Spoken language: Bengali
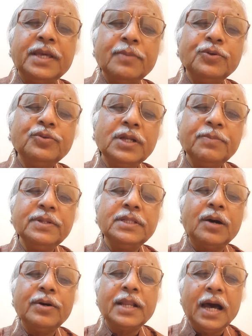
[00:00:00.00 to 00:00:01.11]
কেমোথেরাপি
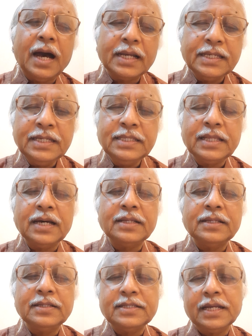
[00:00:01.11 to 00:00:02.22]
দেওয়ার আগে তার
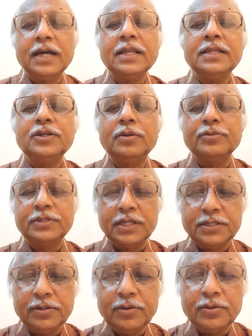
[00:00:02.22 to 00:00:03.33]
চেহারার যে অবস্থা
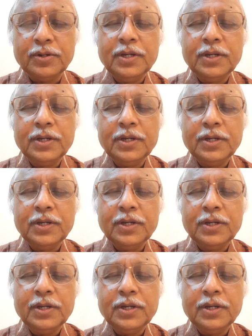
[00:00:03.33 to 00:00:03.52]
ছিল